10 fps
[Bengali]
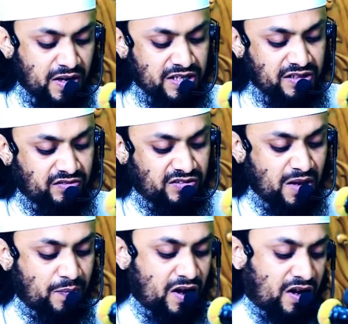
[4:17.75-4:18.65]

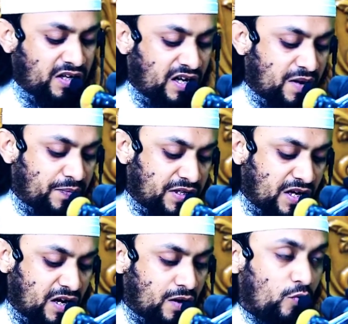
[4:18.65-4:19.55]
মানিত্তাবাকা
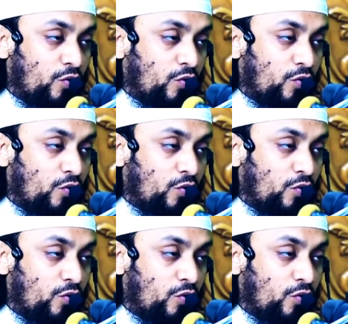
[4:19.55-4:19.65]
মিনাল